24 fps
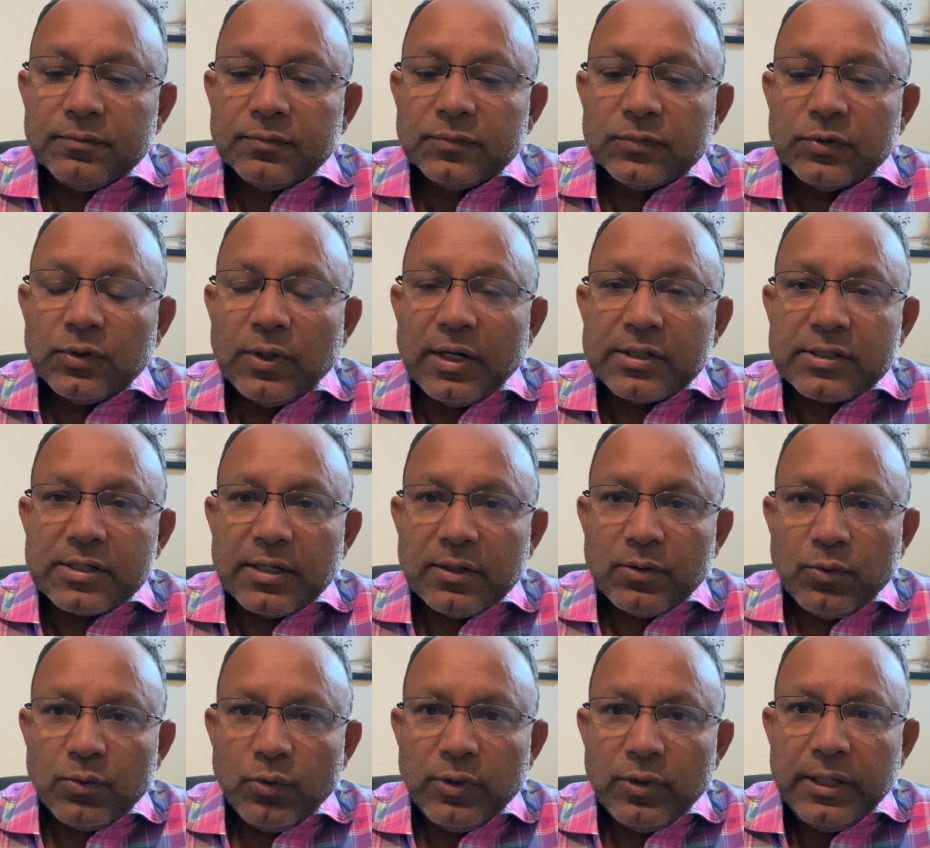তো আশা
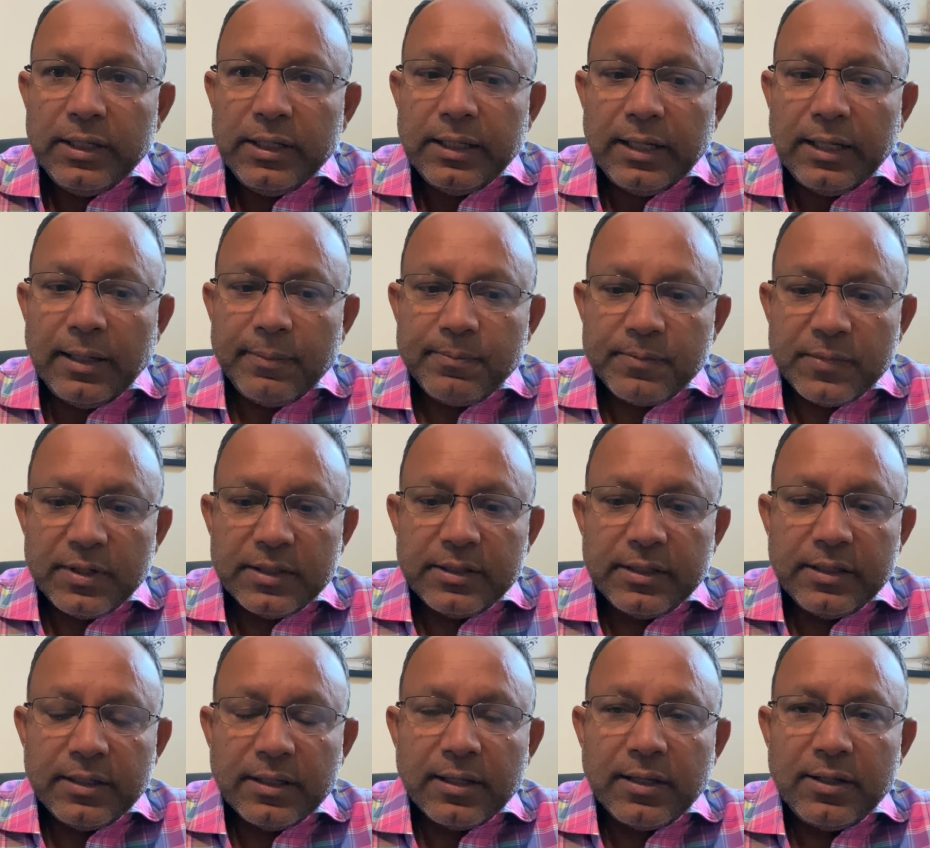করি
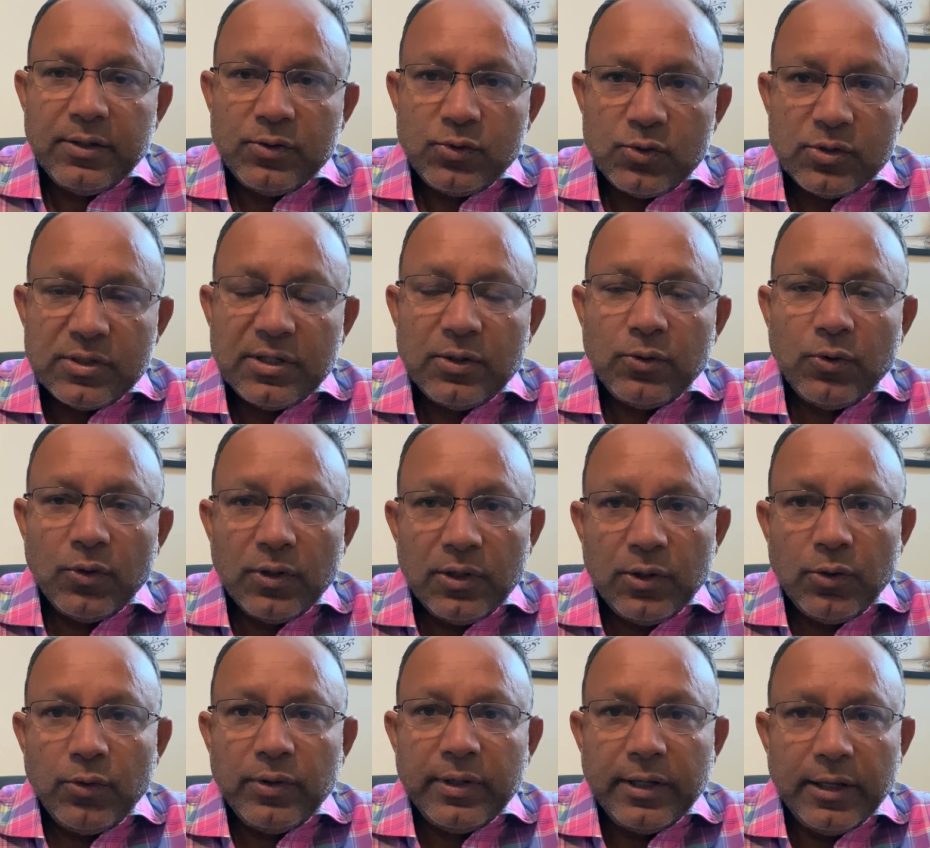আপনাদের কিছুটা
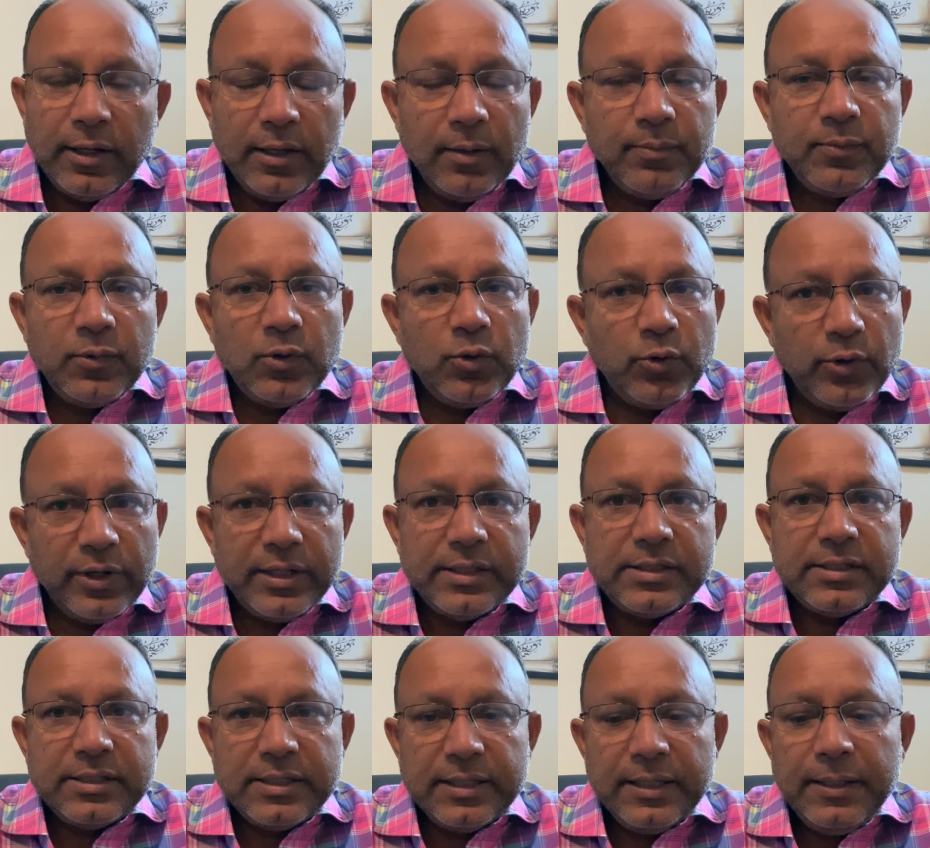হলেও হেল্প
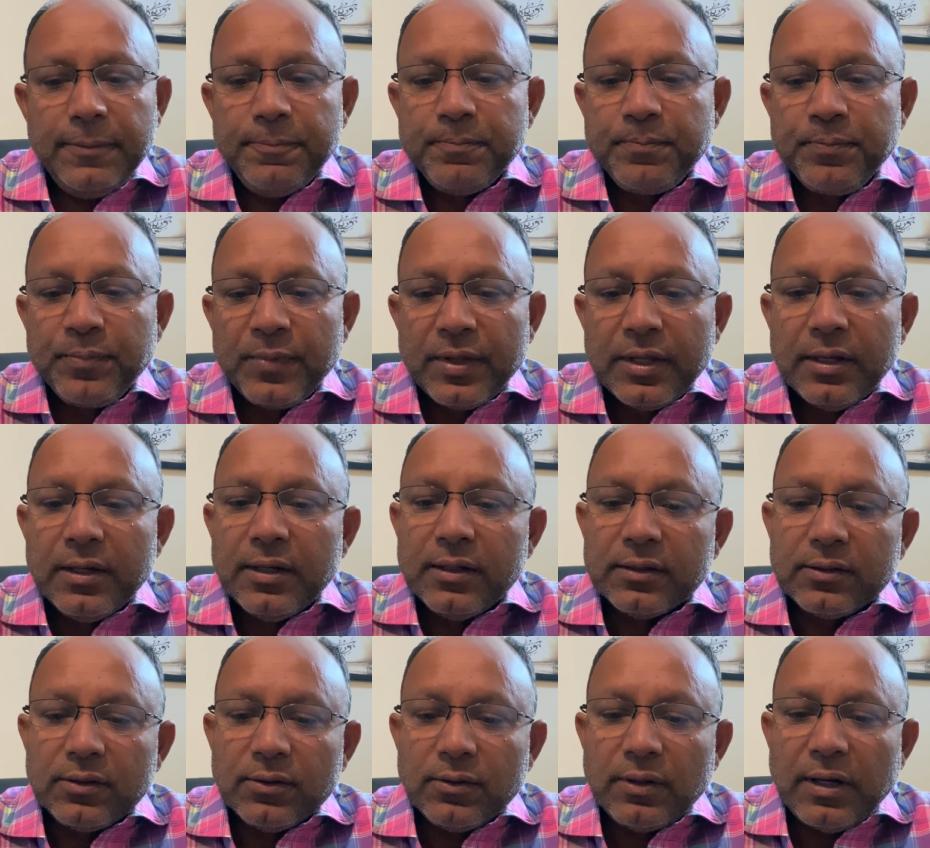হয়েছে
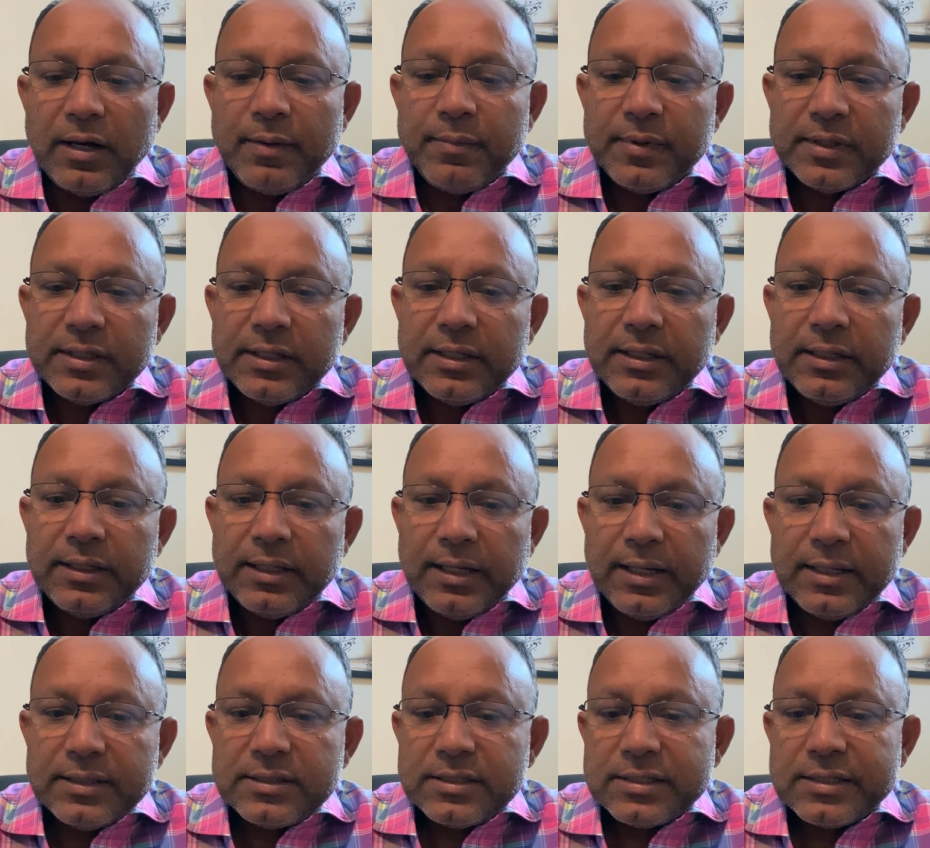তো আমাদের
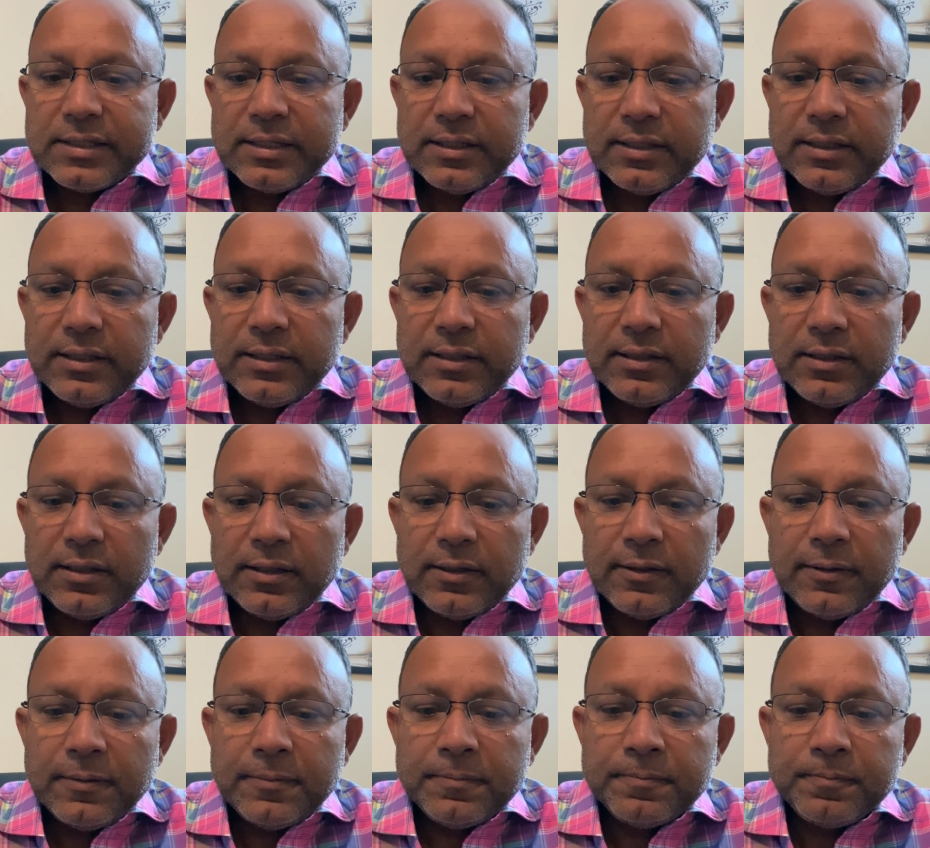আজকের
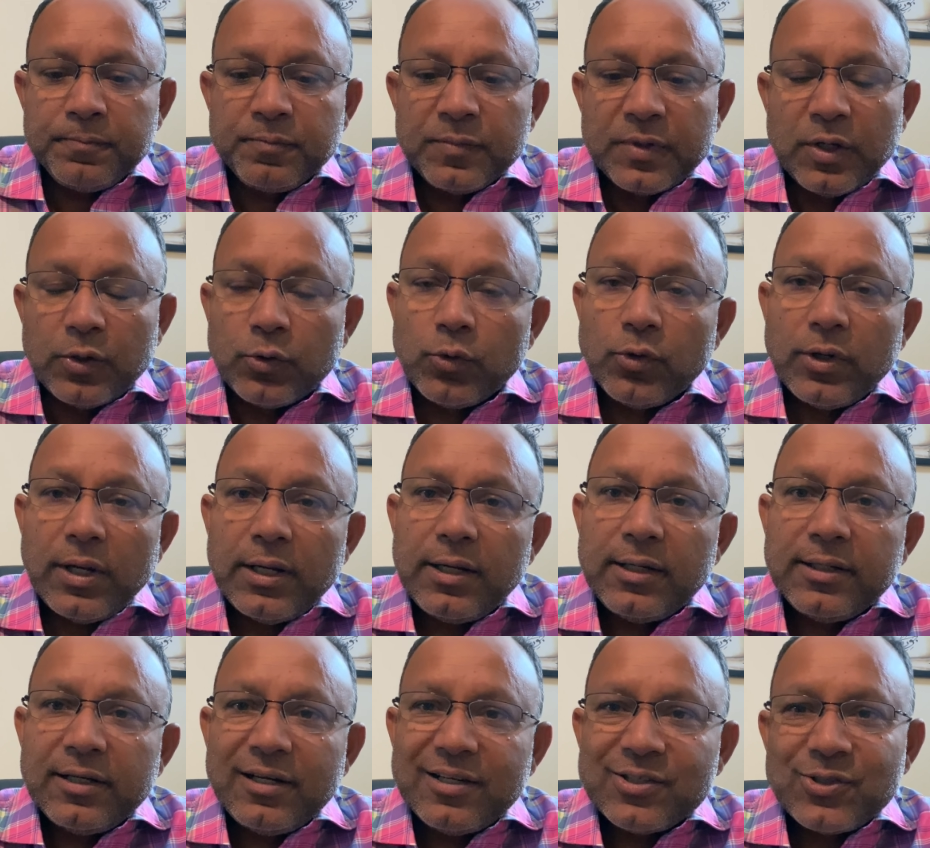রোড
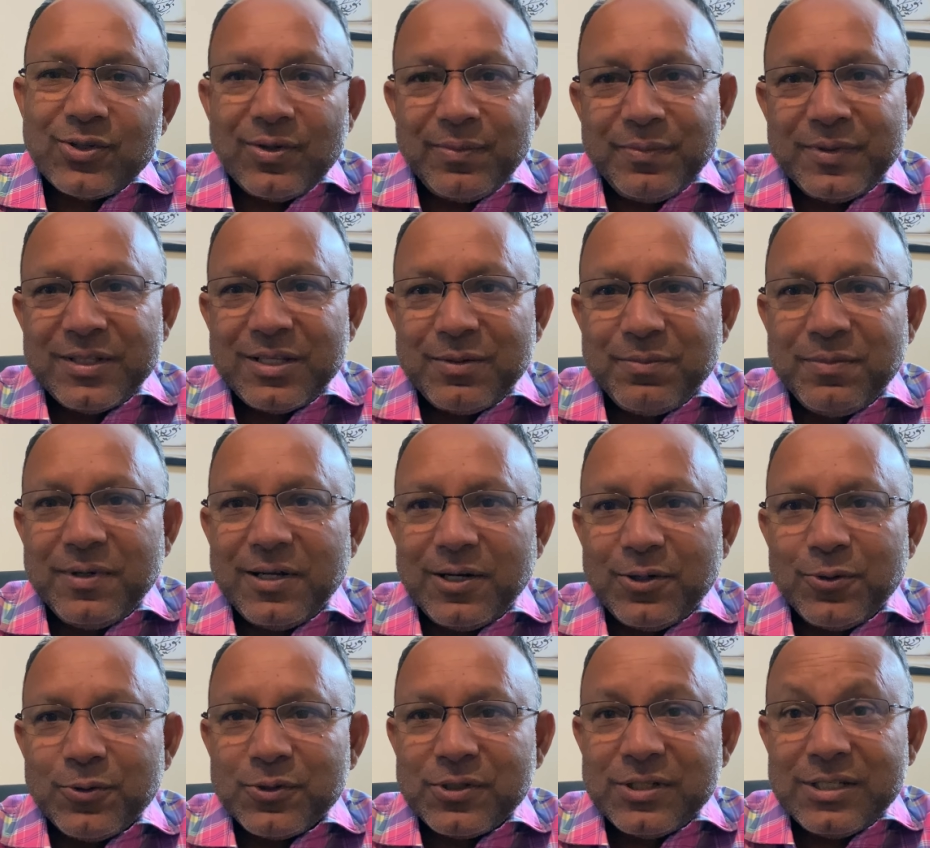আইল্যান্ড আসলে আমাদের
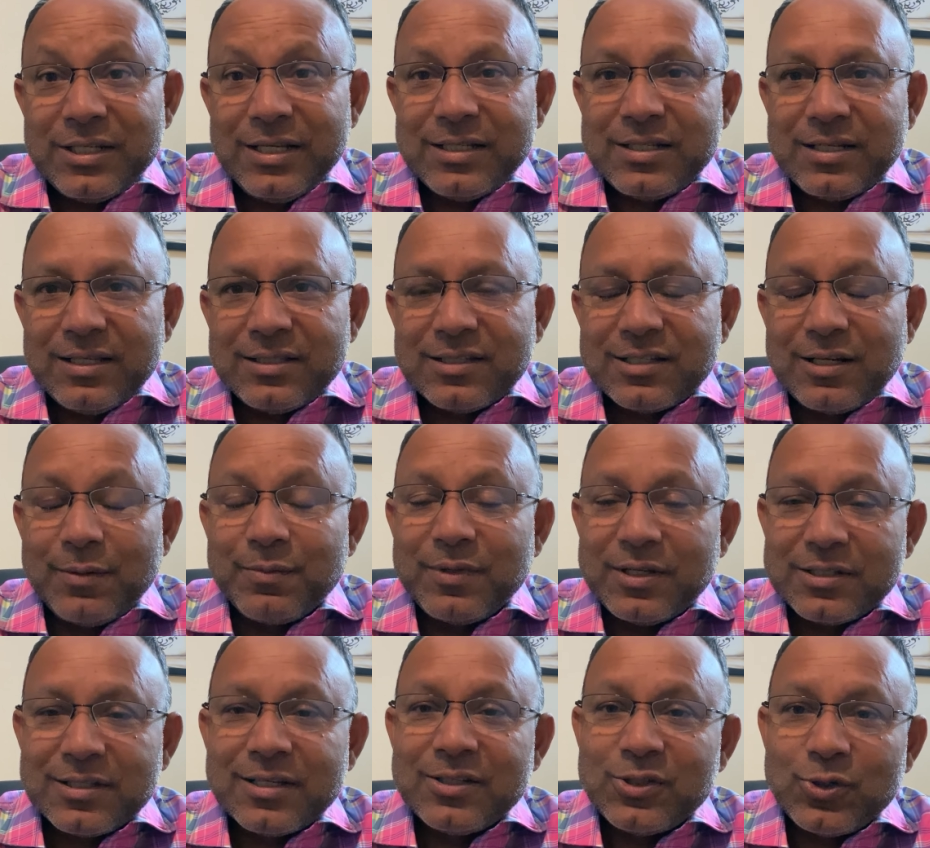বেড়ানো শেষ আজকে আমরা
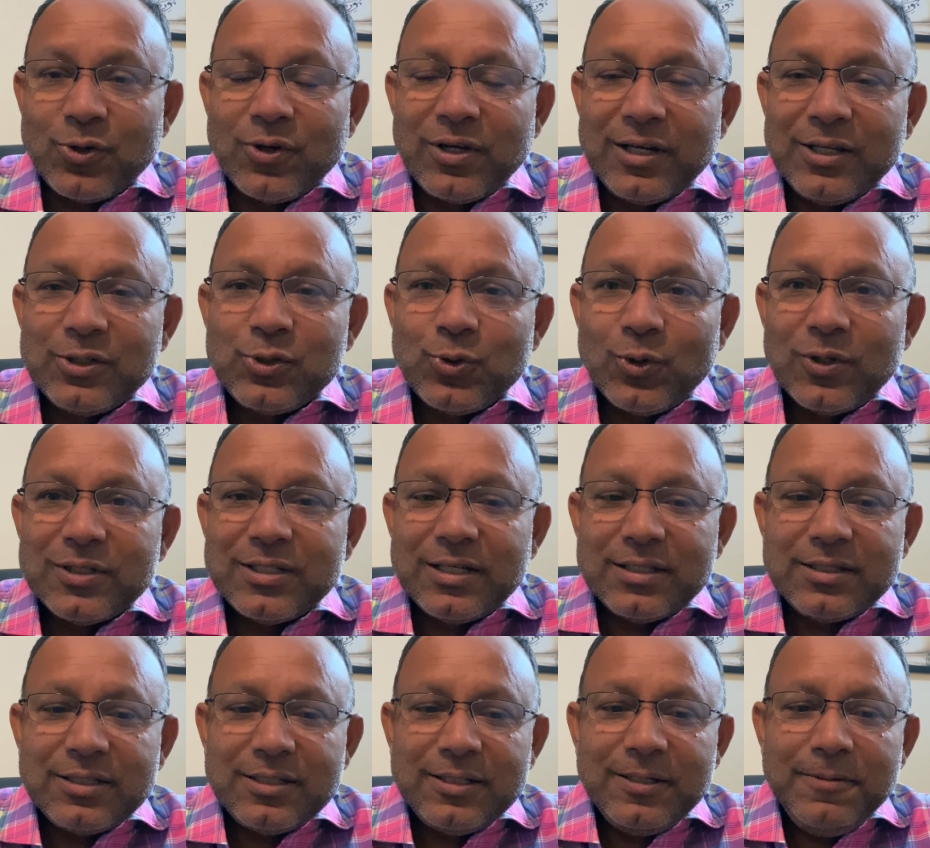আজকে সকালে চলে
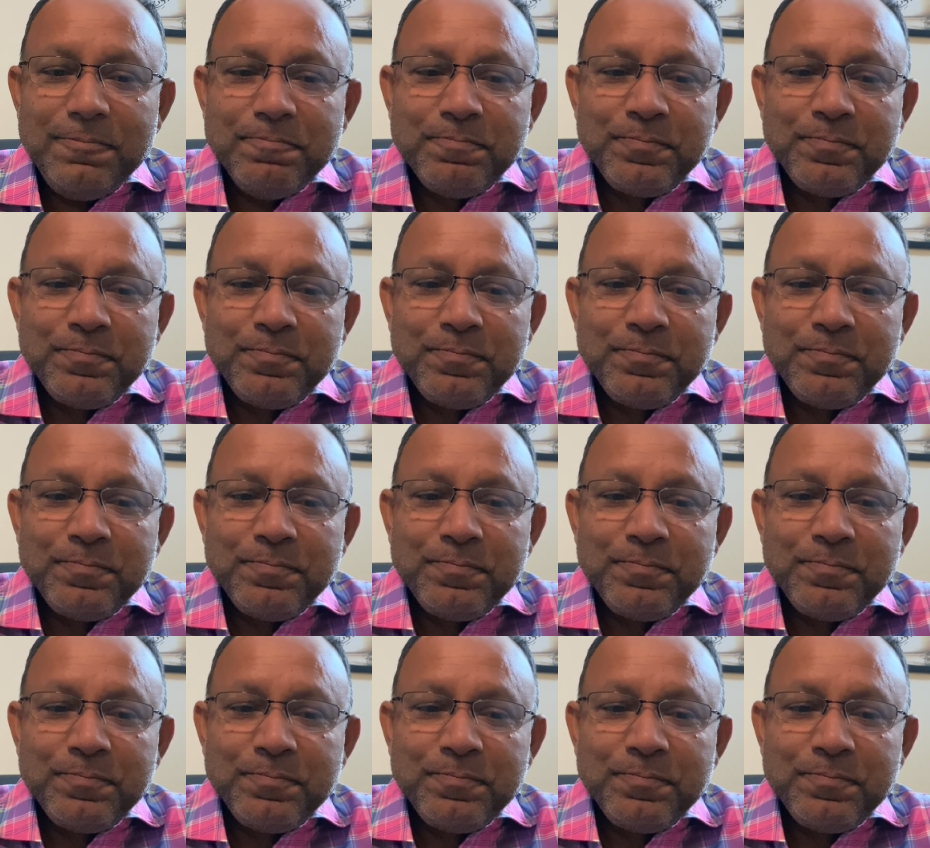যাচ্ছি